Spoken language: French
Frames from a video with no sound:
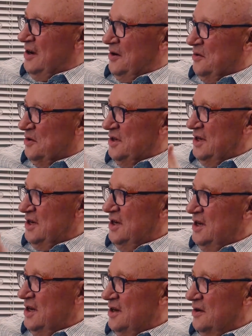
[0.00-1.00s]
quand il
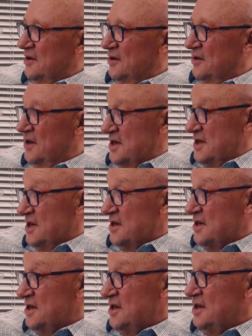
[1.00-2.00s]
est euh,
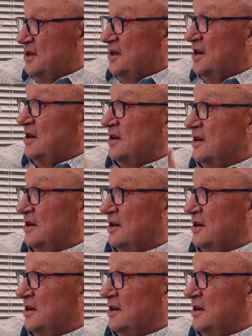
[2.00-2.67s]
exercé tel